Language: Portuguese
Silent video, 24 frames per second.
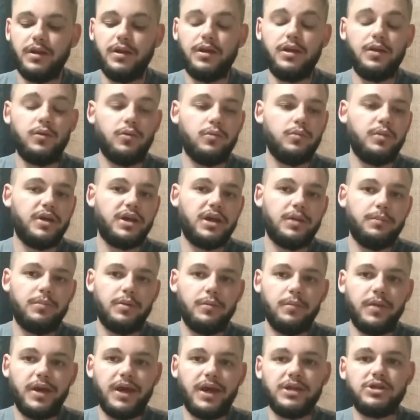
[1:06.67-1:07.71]
E com uma
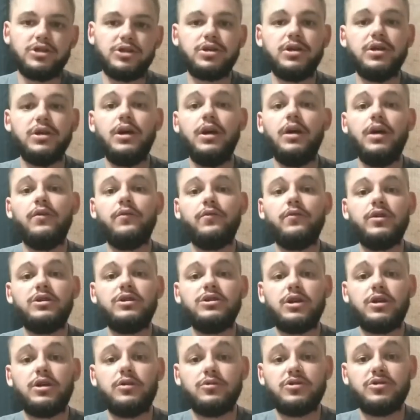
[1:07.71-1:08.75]
equipe médica, foi
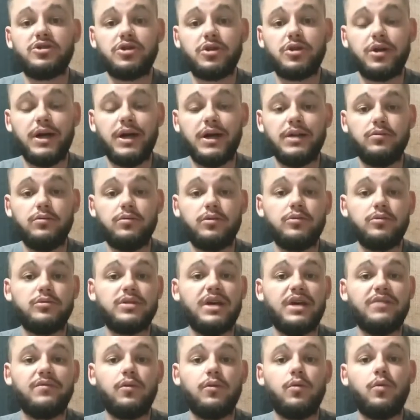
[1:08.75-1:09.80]
diagnosticado que eu
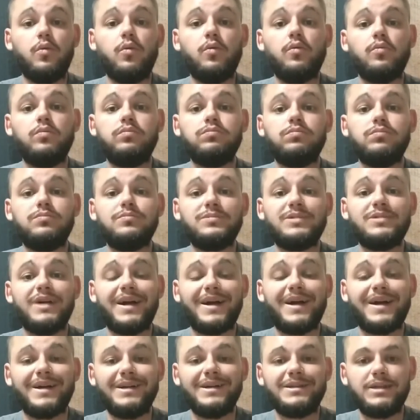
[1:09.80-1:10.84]
estava com
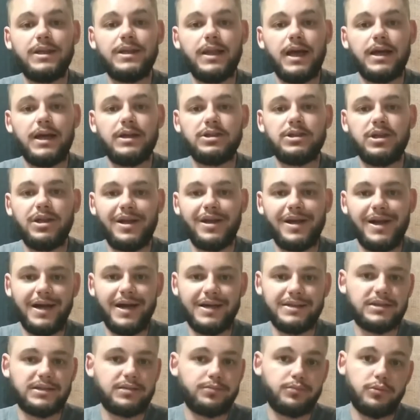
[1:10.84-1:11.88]
cartilagem
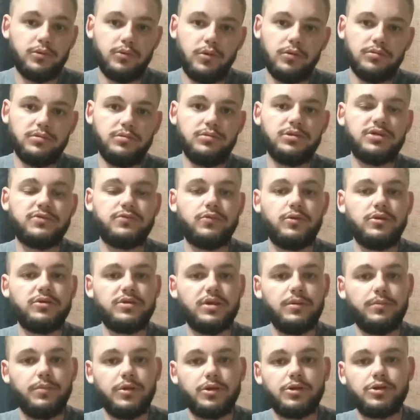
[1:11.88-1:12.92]
gasto por conta do
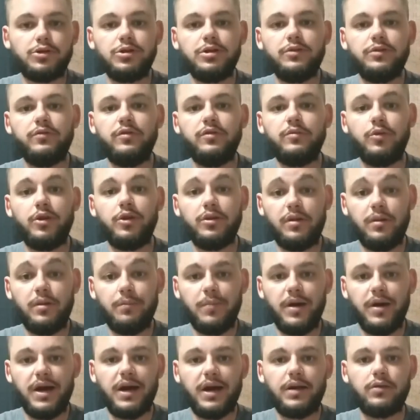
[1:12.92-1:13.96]
esforço repetitivo e muito
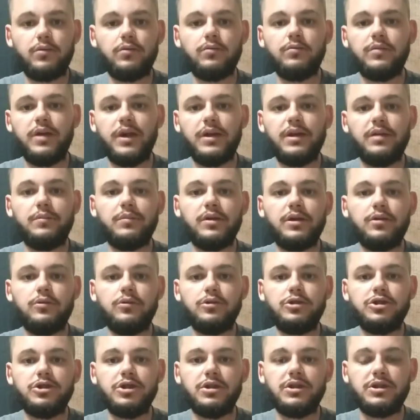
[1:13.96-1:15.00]
impacto né, na minha
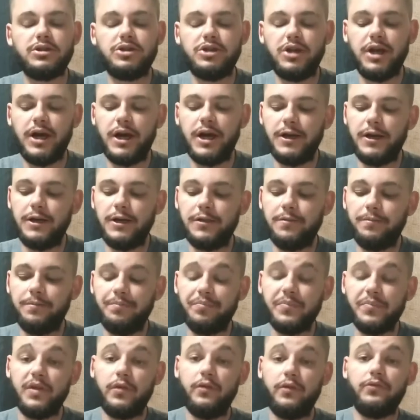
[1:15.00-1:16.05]
rotina diária ali.
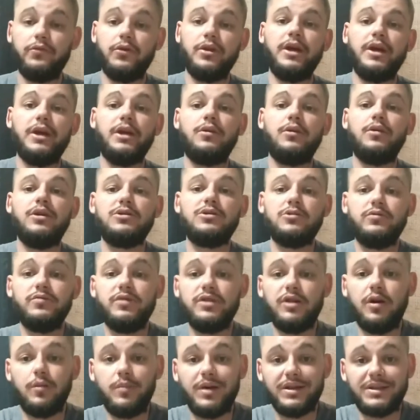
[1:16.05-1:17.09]
E foi aí que eu
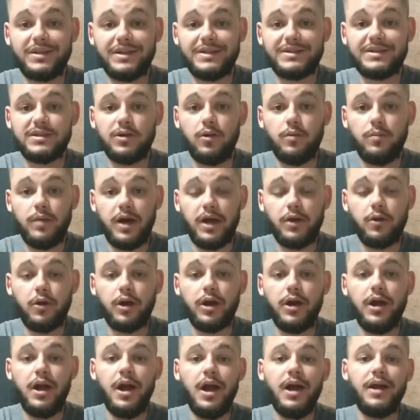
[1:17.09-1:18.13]
resolvi dar uma atenção
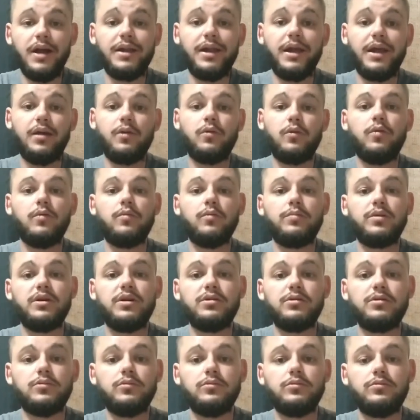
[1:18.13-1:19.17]
maior, né, com
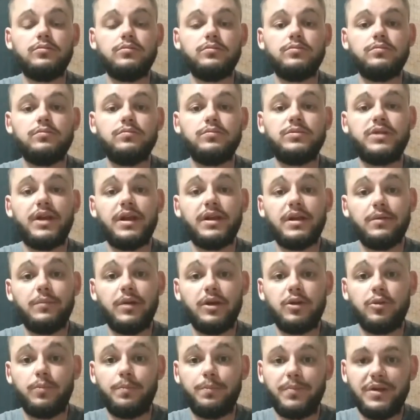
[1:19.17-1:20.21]
um
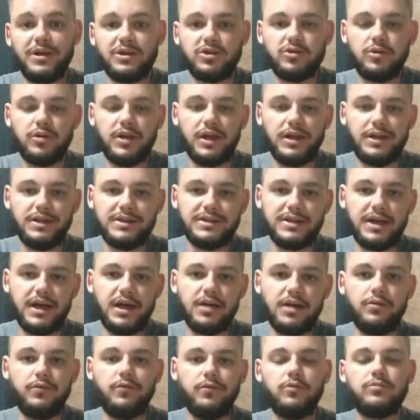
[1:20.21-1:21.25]
treinamento
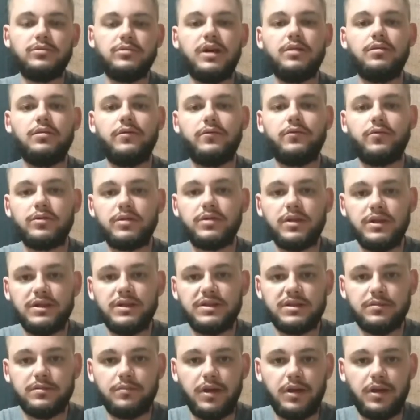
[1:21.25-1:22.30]
personalizado, voltado a
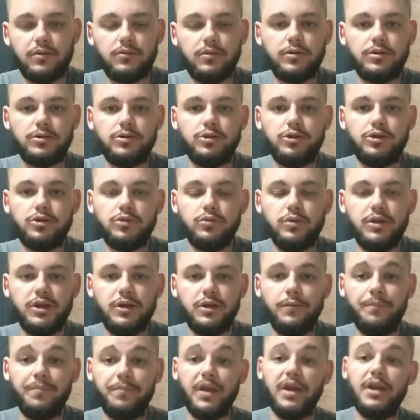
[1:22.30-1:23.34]
fortalecimento ali de
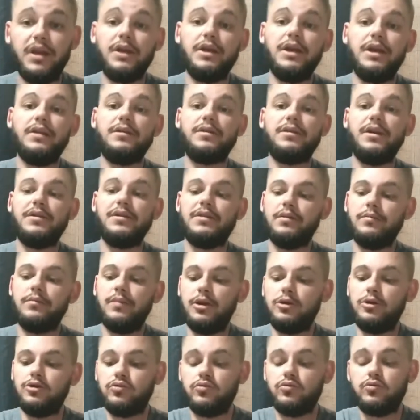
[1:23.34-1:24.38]
joelho, e entrei
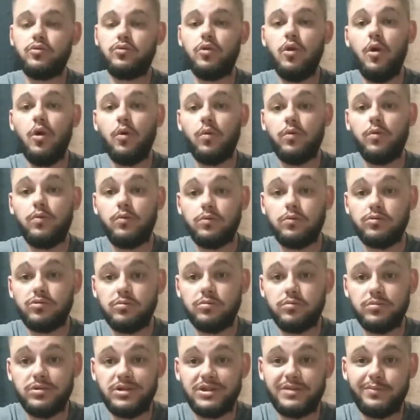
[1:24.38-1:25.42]
também junto com o
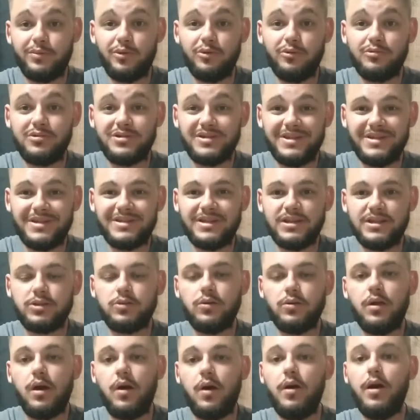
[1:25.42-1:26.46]
consumo desse produto
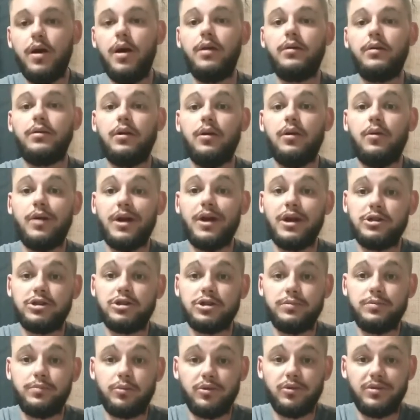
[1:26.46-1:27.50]
sensacional, que é o
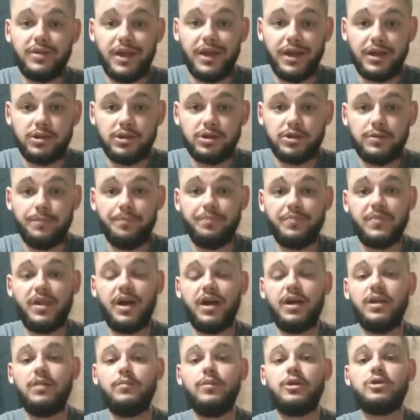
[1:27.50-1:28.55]
Arctic Protect.
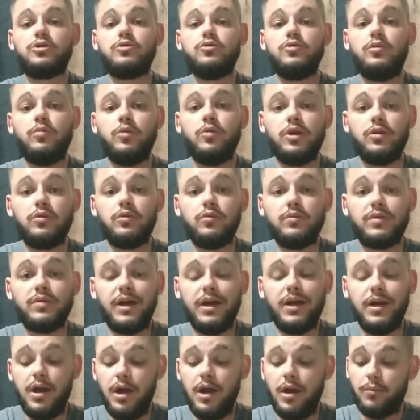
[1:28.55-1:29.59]
Tá? Ele me ajudou muito,
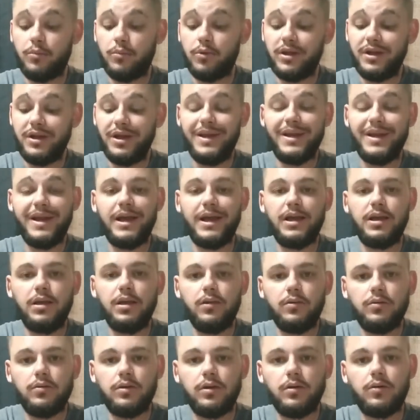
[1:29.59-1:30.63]
tá? porque ele é
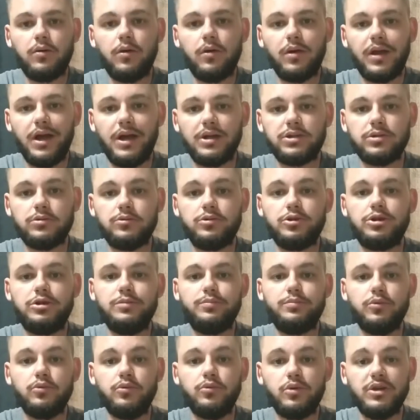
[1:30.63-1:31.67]
rico em colágeno
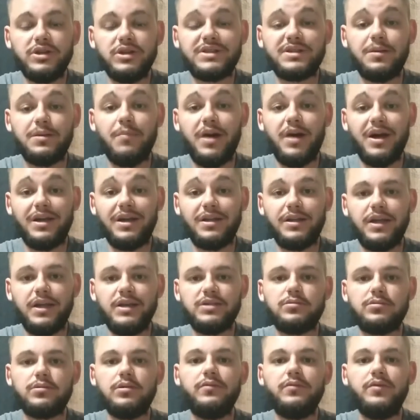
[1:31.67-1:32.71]
tipo 2,
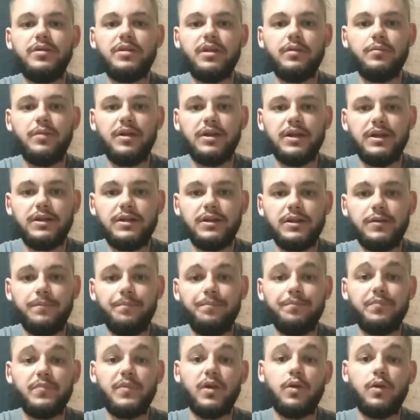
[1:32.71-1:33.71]
magnésio e vitamina D.